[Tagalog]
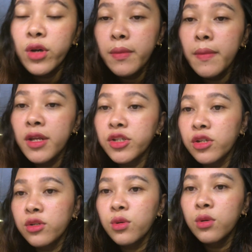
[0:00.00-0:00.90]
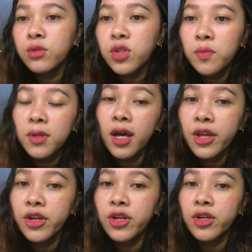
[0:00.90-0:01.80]
yung i-mention kong
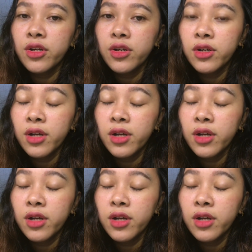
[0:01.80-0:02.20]
supplier